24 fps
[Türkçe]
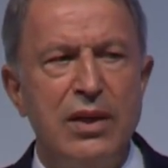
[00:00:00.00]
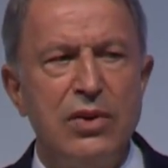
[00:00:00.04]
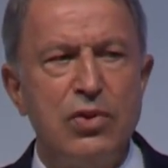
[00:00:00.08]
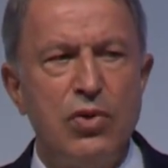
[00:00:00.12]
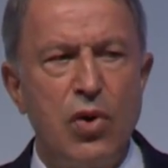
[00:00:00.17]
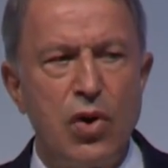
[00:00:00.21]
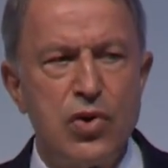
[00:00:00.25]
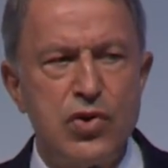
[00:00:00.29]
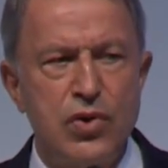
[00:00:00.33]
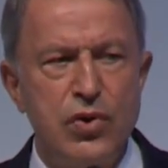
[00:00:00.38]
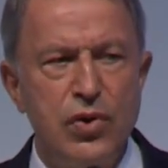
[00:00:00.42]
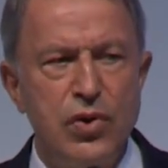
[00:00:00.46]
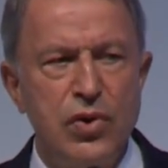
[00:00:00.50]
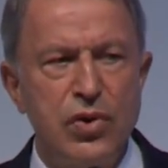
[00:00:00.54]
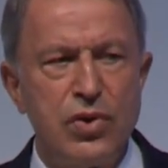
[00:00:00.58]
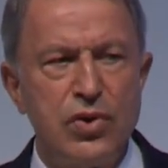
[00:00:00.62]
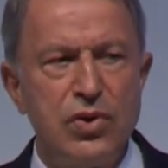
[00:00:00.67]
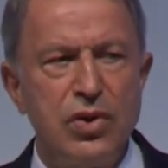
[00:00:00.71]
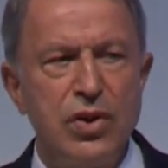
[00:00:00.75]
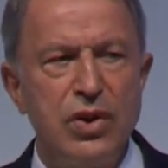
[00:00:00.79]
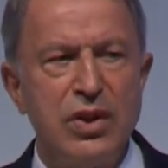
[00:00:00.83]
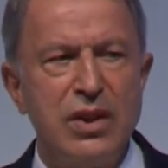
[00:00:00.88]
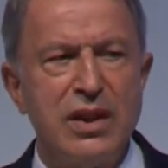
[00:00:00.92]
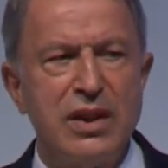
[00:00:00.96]

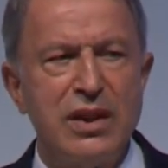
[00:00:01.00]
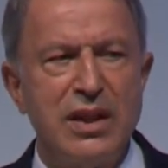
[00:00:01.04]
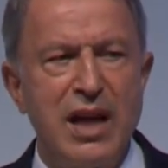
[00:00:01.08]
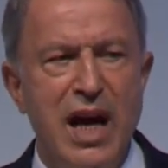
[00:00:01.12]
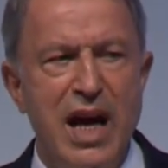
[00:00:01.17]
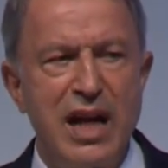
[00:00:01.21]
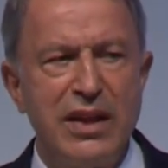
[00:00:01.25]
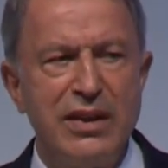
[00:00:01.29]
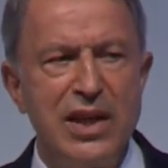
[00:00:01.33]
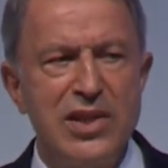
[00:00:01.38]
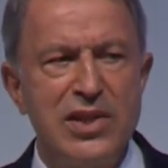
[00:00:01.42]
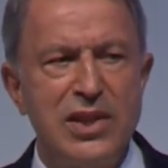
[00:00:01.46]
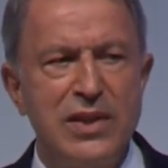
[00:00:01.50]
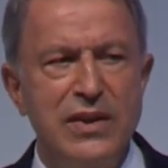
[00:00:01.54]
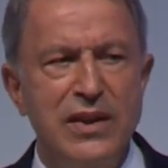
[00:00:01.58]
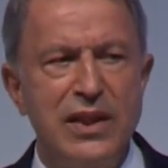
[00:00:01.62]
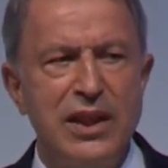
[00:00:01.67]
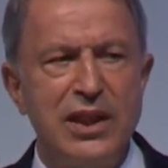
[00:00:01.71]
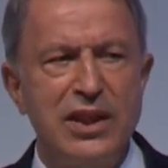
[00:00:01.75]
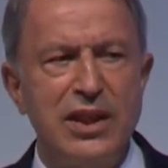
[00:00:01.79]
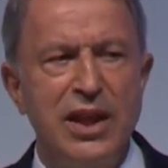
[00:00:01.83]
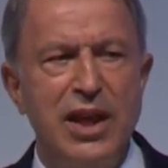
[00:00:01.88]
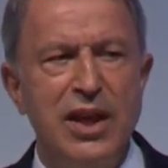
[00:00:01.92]
dostluk, kardeşlik,